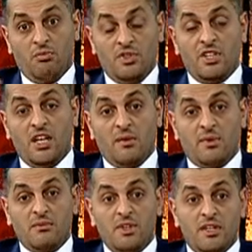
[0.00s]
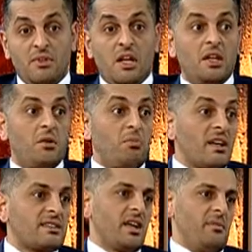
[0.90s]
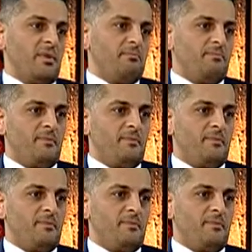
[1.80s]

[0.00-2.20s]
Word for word: bir şey yapayım dedim. Yine dedim pasta yapayım.